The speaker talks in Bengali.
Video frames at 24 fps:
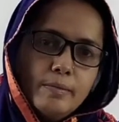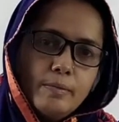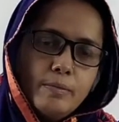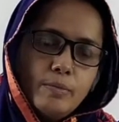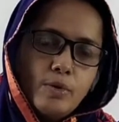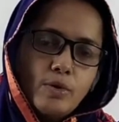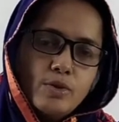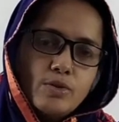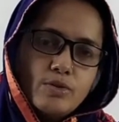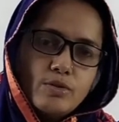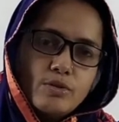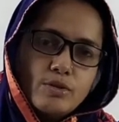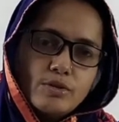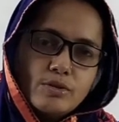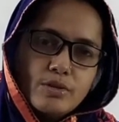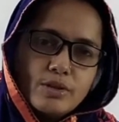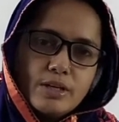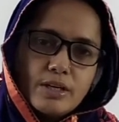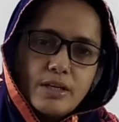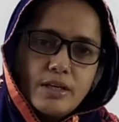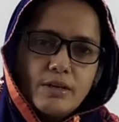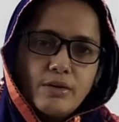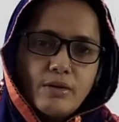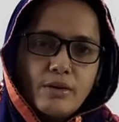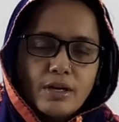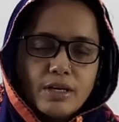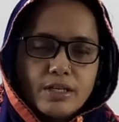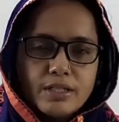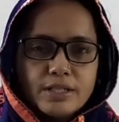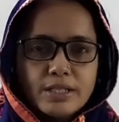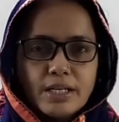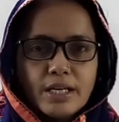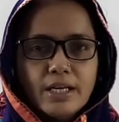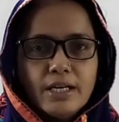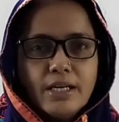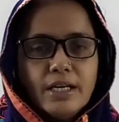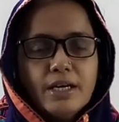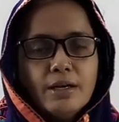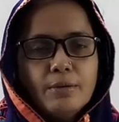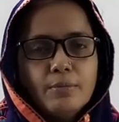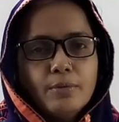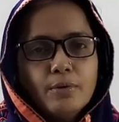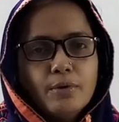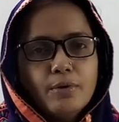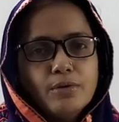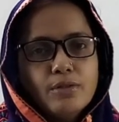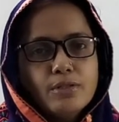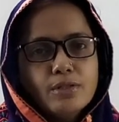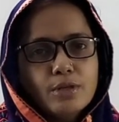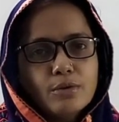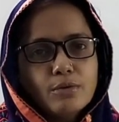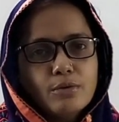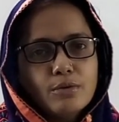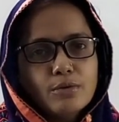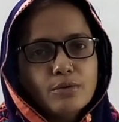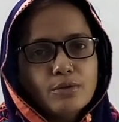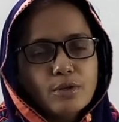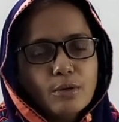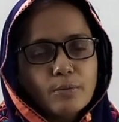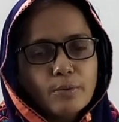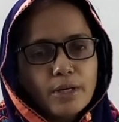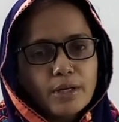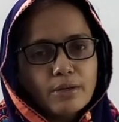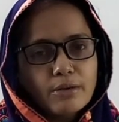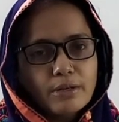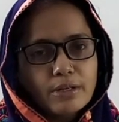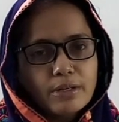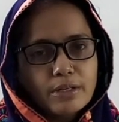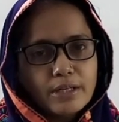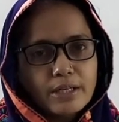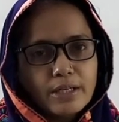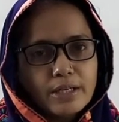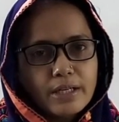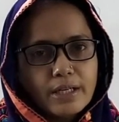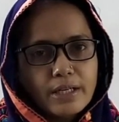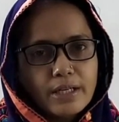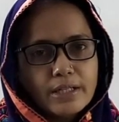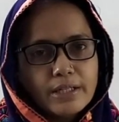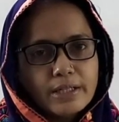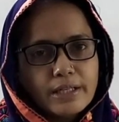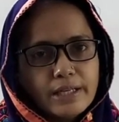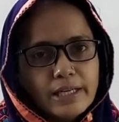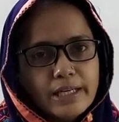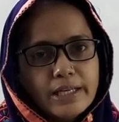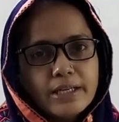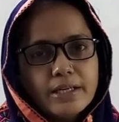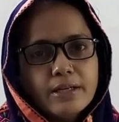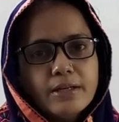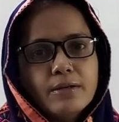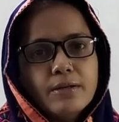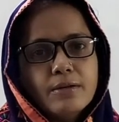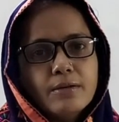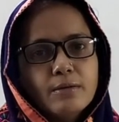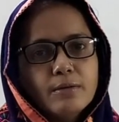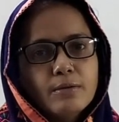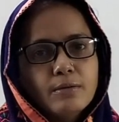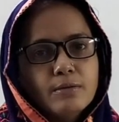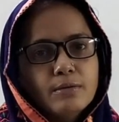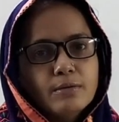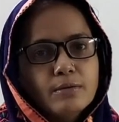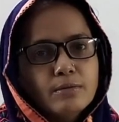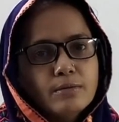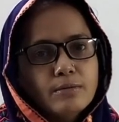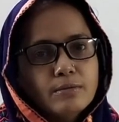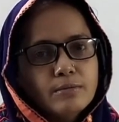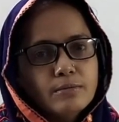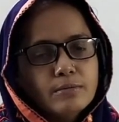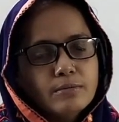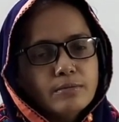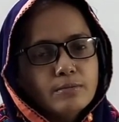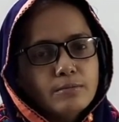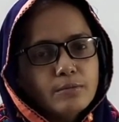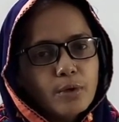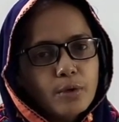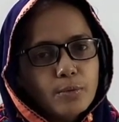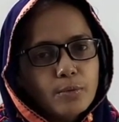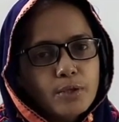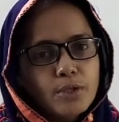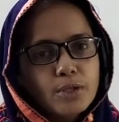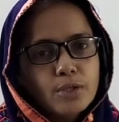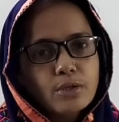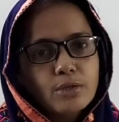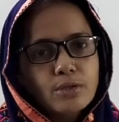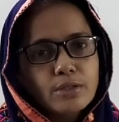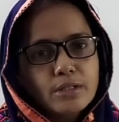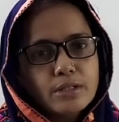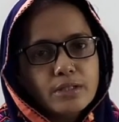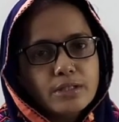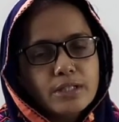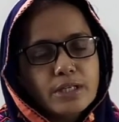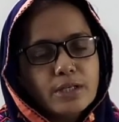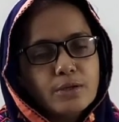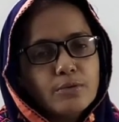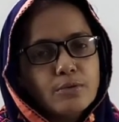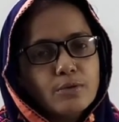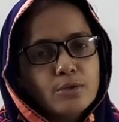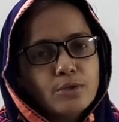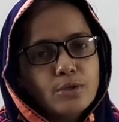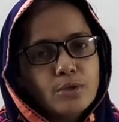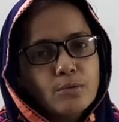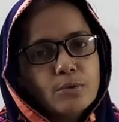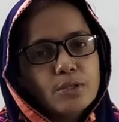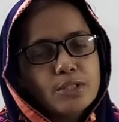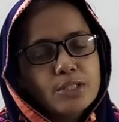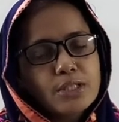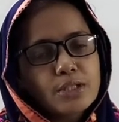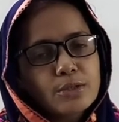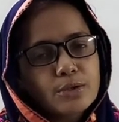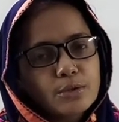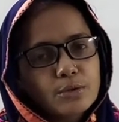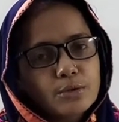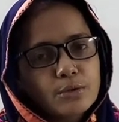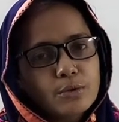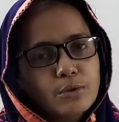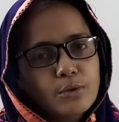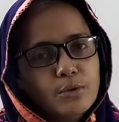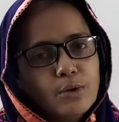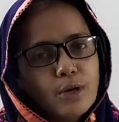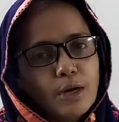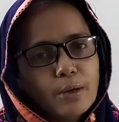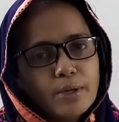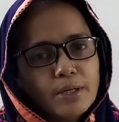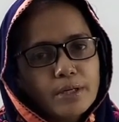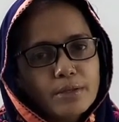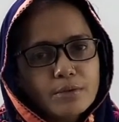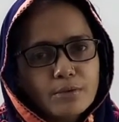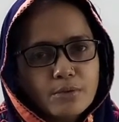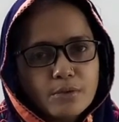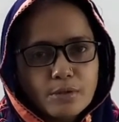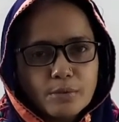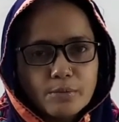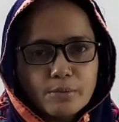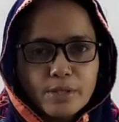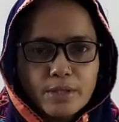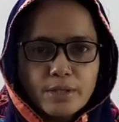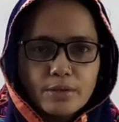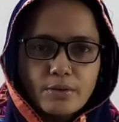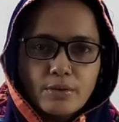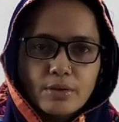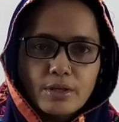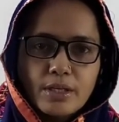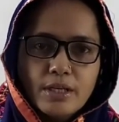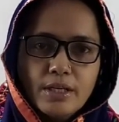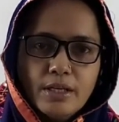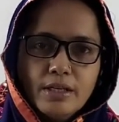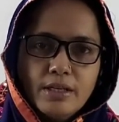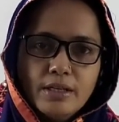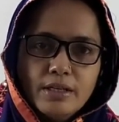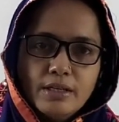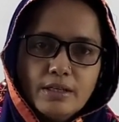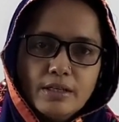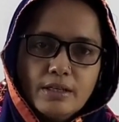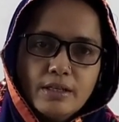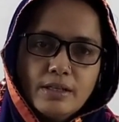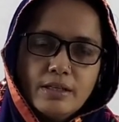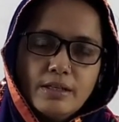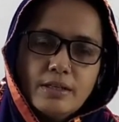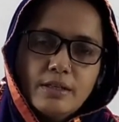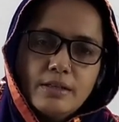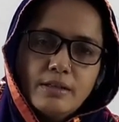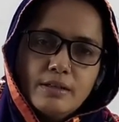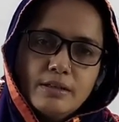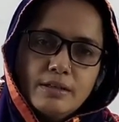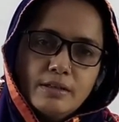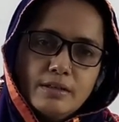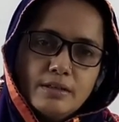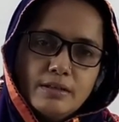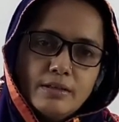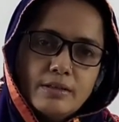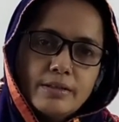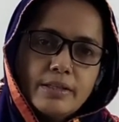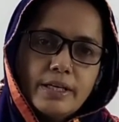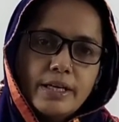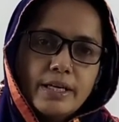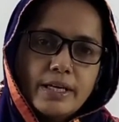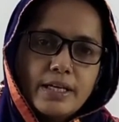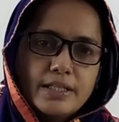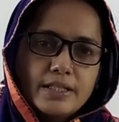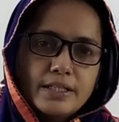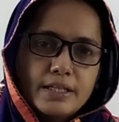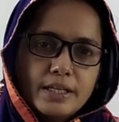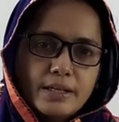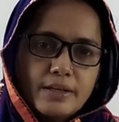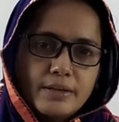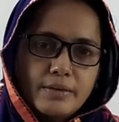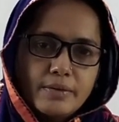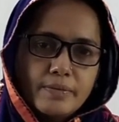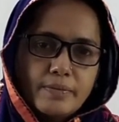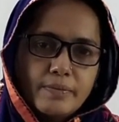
পর্যালোচনা করা যায় এবং সেগুলো জমা করে রেখে দিলে ভবিষ্যতে যে কোনো সময় সেই তথ্যগুলো আবার খুঁজে বের করে দেখা যায়